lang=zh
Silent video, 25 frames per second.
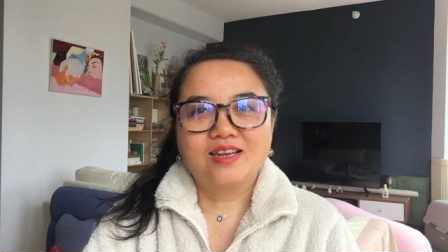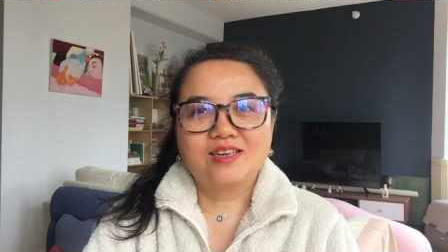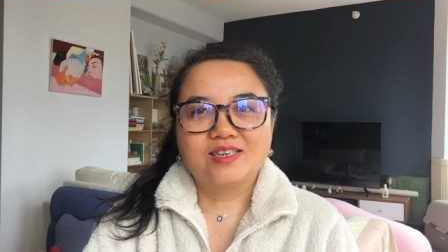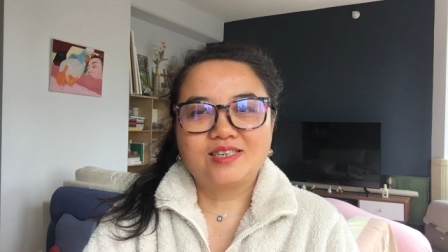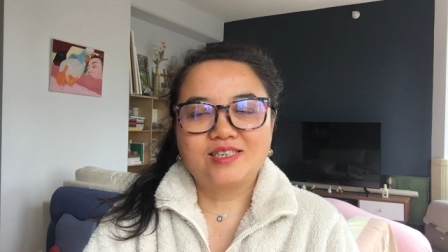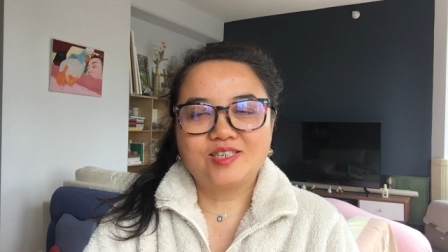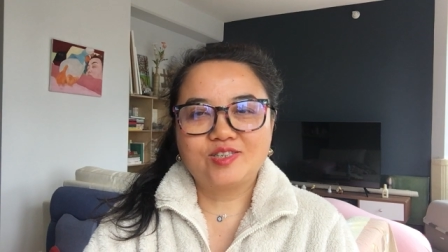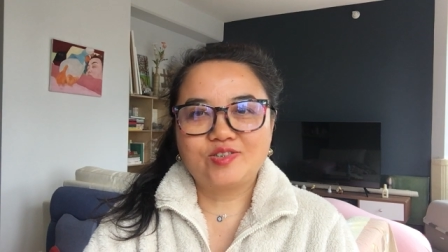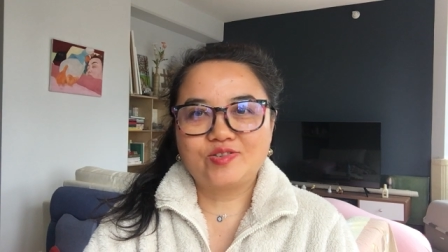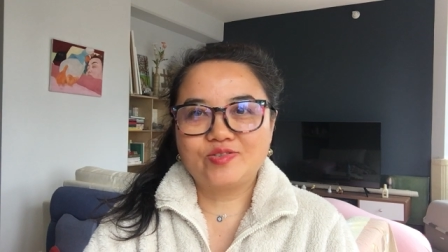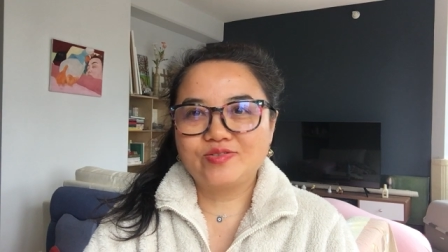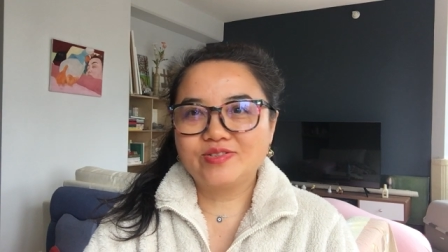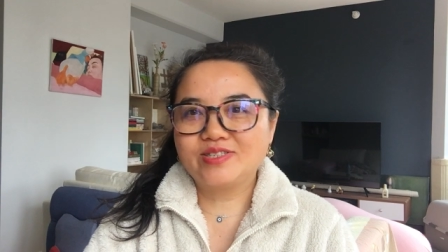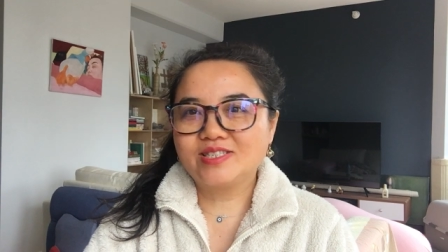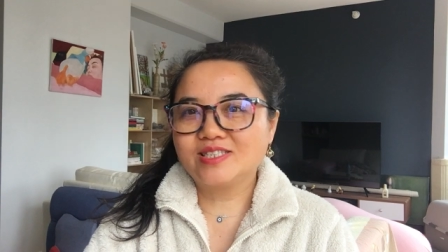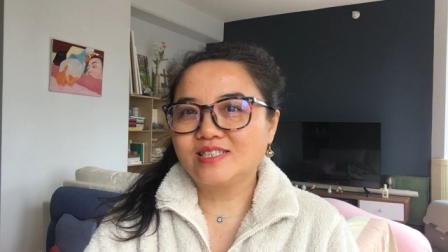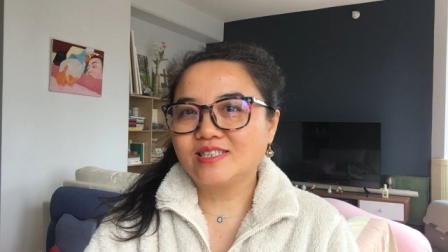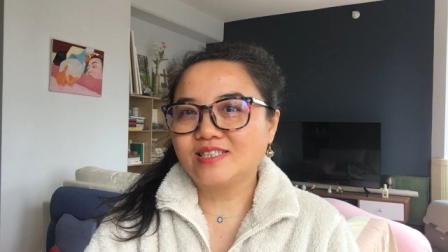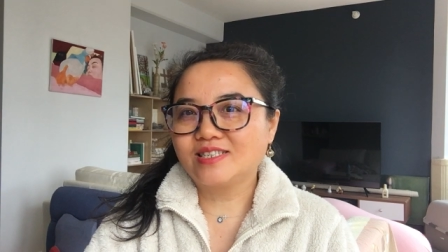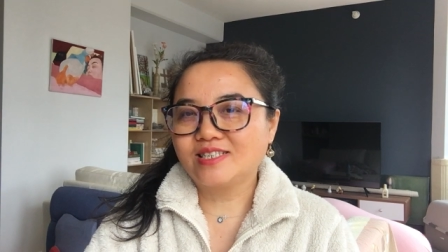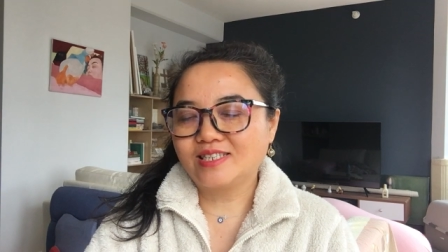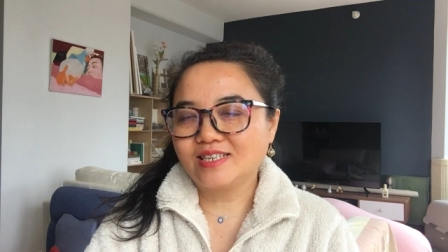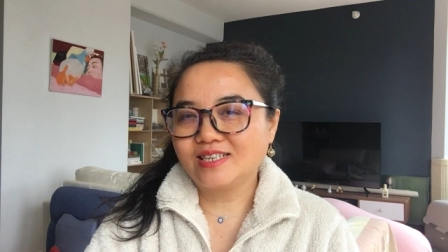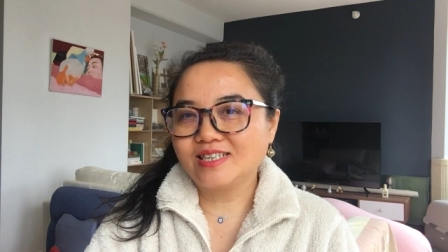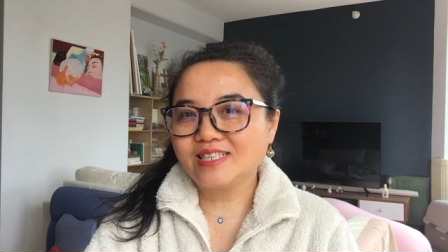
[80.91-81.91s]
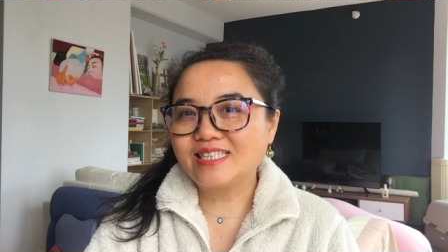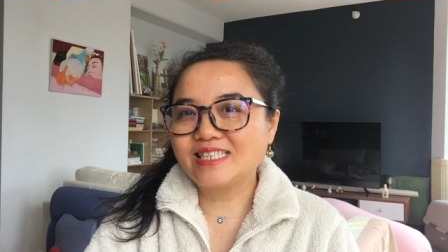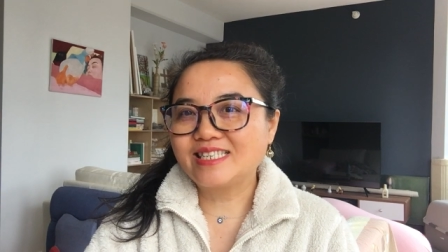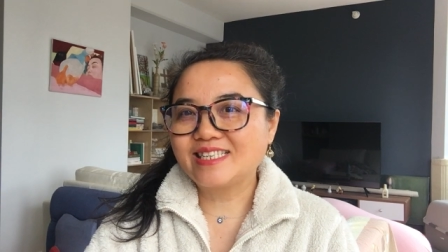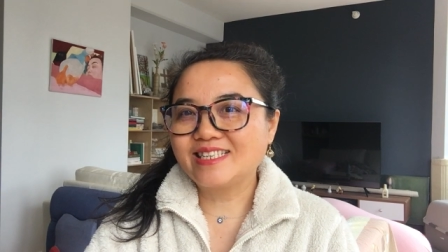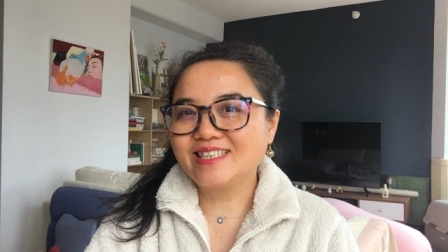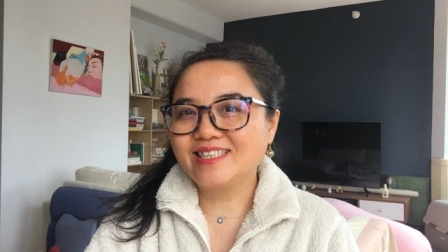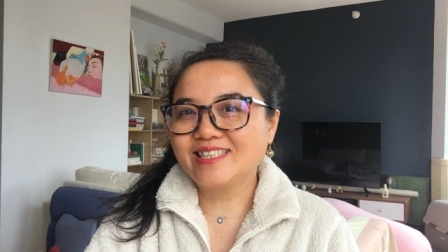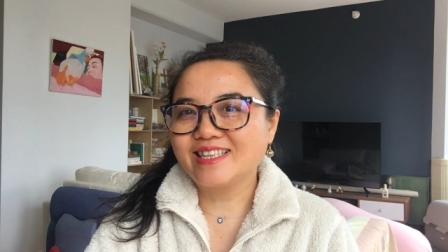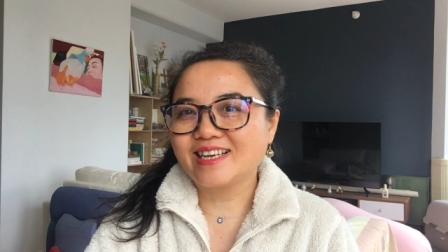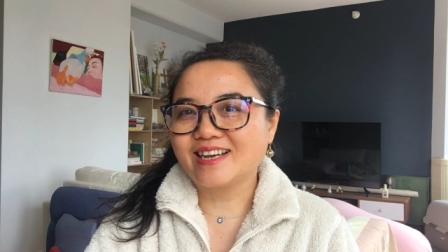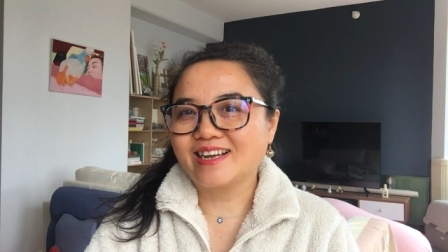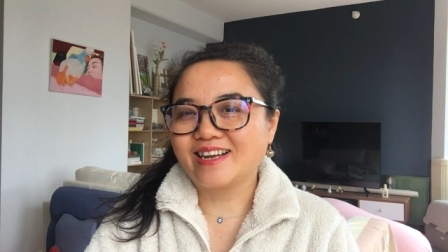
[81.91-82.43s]
是出自圣
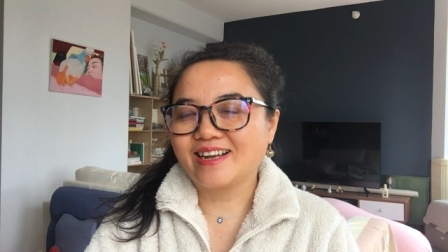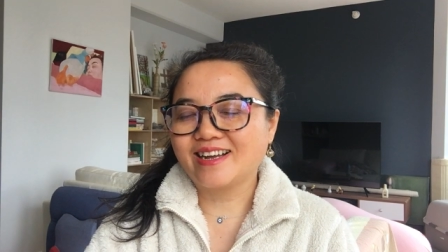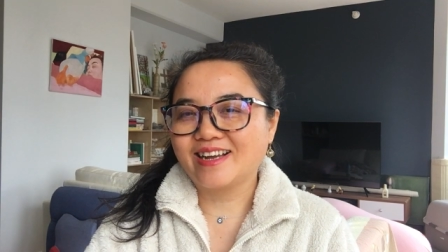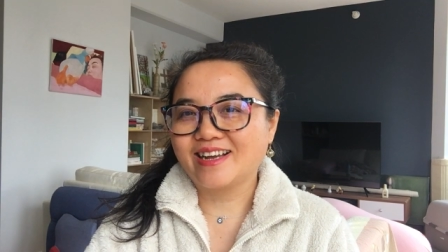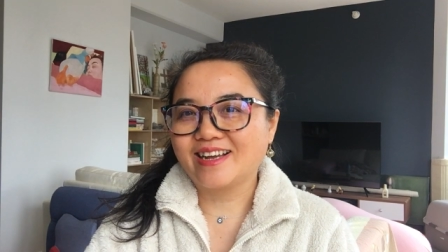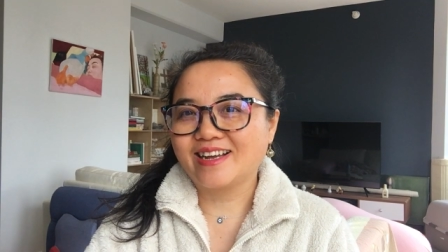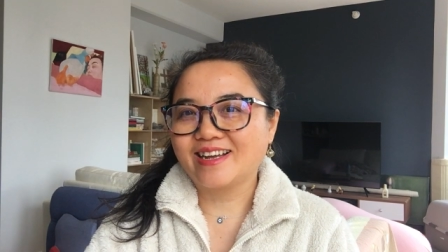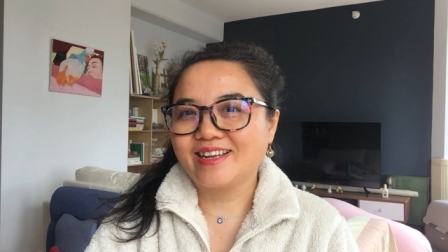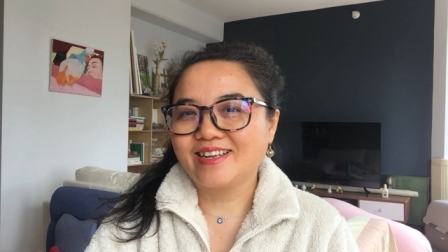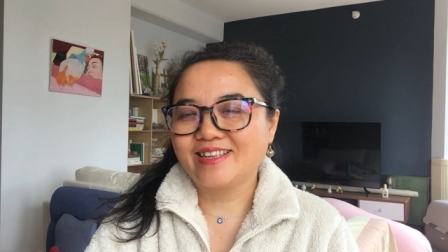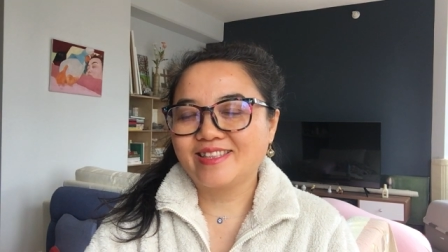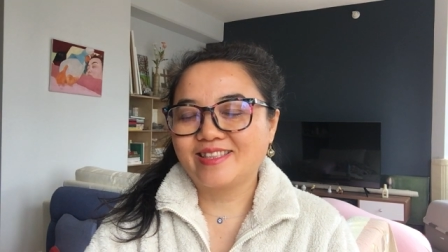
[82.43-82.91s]
经的哈，